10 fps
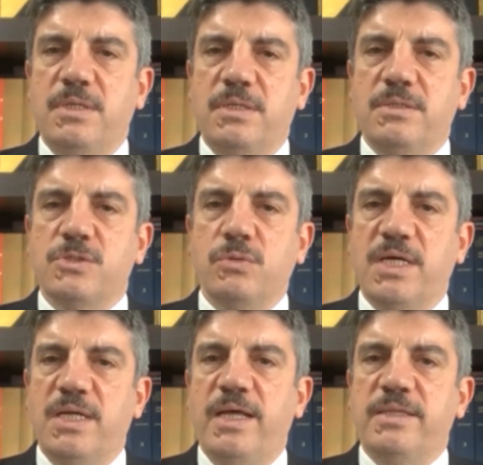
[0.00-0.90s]

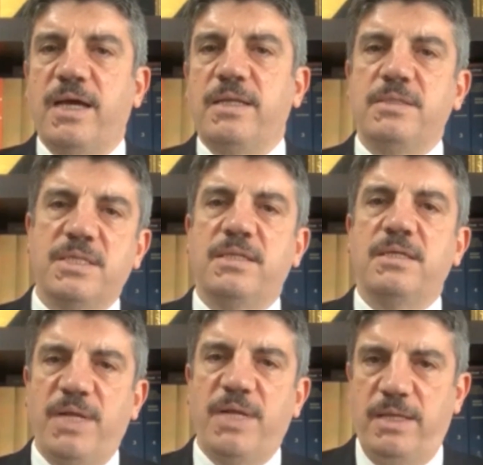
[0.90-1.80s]
السلطه لا تعني
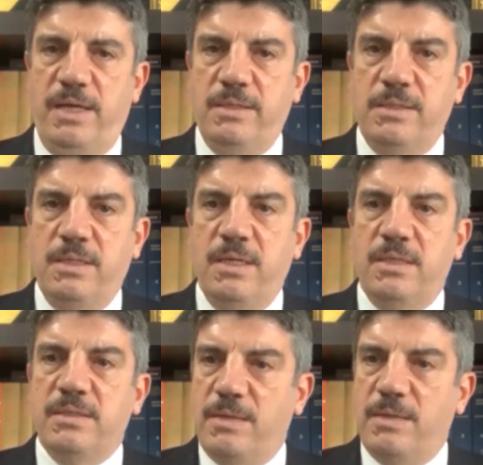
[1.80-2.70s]
اساءه البلده
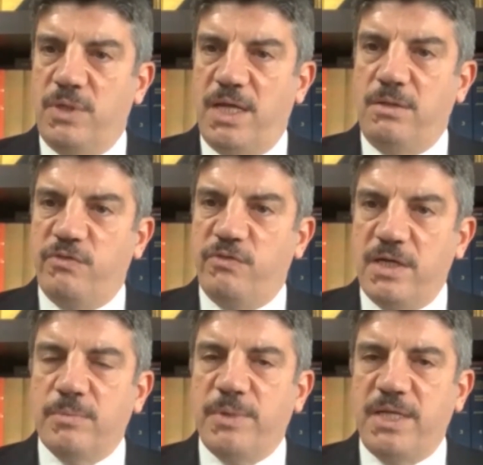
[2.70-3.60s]
لابد ان
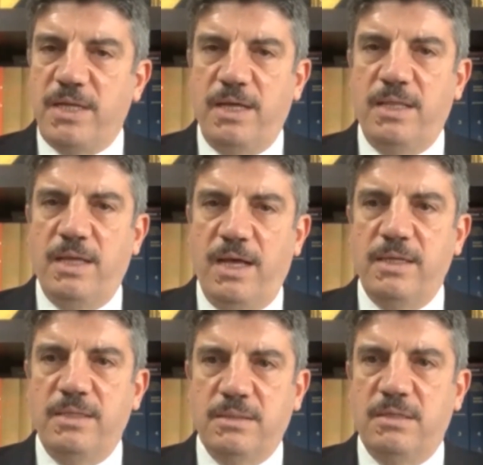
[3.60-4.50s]
نفرق بين هذا
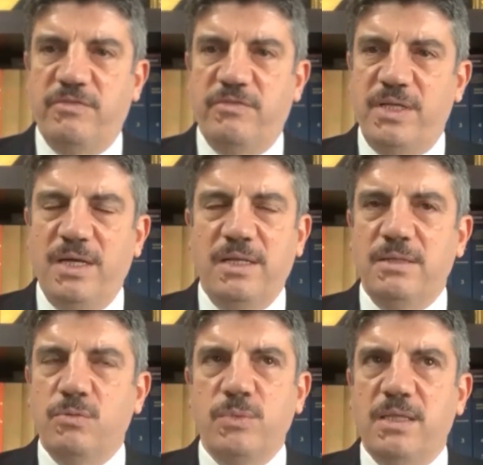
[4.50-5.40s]
هاتين الطرفين يعني
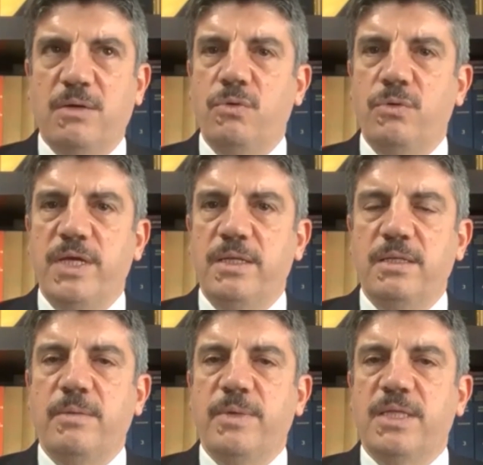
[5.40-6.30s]
انتم لا تقول
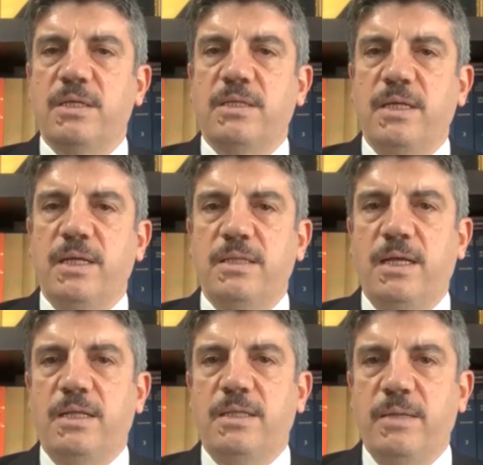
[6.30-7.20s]
يعني عندما انت
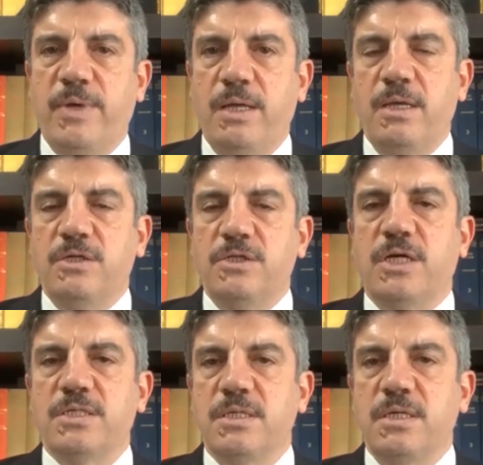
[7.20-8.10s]
عندما
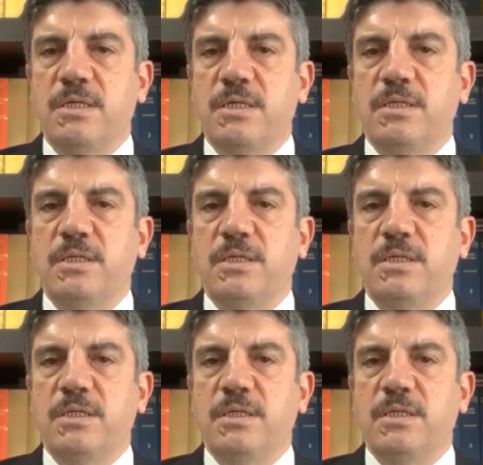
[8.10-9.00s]
شخص
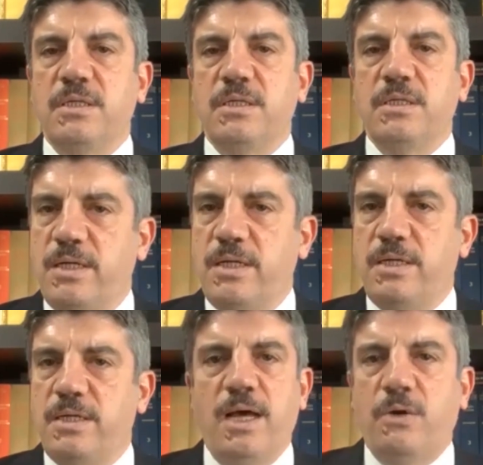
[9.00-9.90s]
ينتقد اردوغان انا
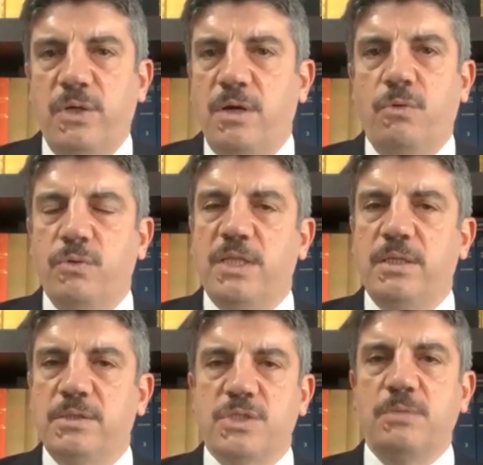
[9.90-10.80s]
لا اقول له
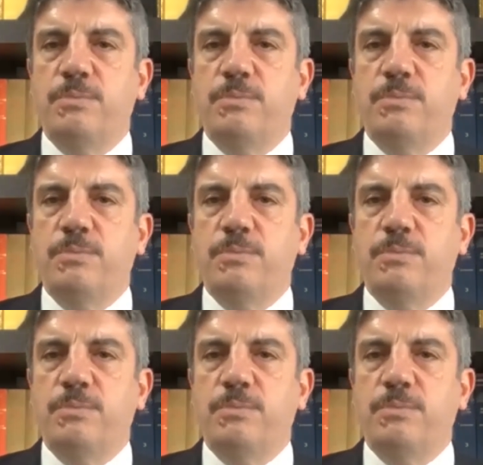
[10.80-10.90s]
انت تسيء